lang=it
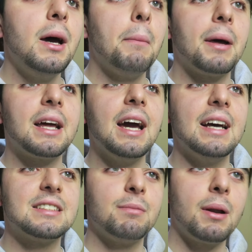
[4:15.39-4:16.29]

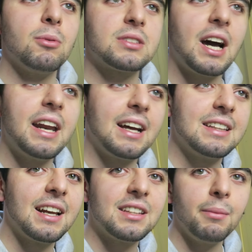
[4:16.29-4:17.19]
perché se premo scarica
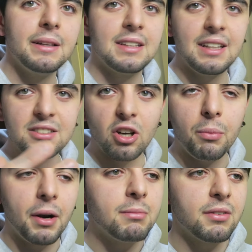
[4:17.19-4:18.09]
direttamente da
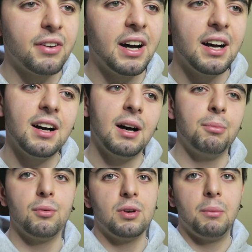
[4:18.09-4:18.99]
sopra mi fa ab
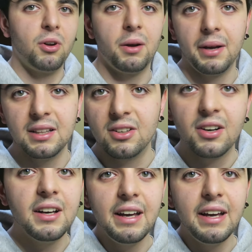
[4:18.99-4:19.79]
un abbonamento